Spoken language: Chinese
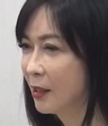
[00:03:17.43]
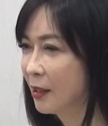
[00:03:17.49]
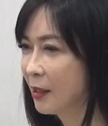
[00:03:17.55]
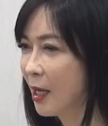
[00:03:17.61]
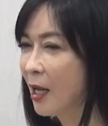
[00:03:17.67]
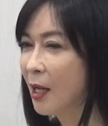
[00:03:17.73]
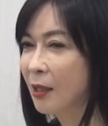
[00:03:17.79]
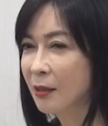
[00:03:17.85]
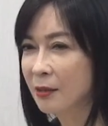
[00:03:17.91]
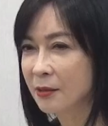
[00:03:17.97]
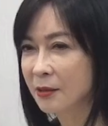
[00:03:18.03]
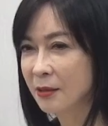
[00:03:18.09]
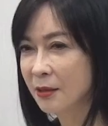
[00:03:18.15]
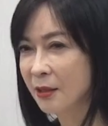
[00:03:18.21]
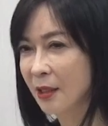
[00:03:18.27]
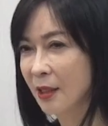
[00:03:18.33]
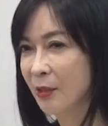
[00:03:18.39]
然后
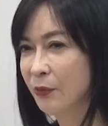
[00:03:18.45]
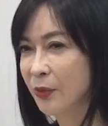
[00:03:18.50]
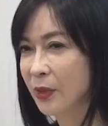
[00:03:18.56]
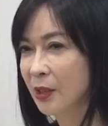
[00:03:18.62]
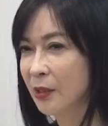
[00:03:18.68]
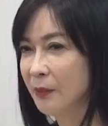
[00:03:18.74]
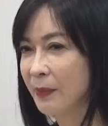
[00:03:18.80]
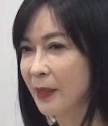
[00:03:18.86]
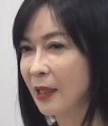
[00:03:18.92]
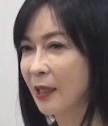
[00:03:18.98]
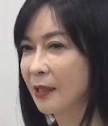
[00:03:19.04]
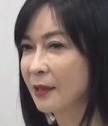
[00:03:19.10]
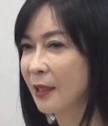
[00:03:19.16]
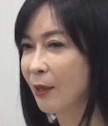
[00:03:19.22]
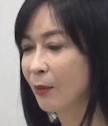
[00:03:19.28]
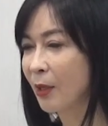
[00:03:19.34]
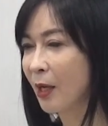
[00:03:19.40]
之前我也有帮他
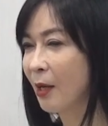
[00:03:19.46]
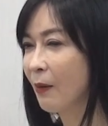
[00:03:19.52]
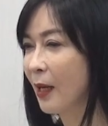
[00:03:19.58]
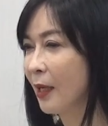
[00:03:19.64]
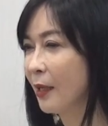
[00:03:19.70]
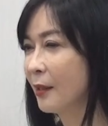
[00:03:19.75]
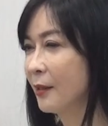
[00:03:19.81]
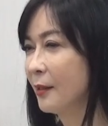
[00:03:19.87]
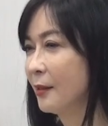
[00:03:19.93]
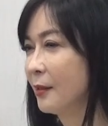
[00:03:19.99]
祷告啊。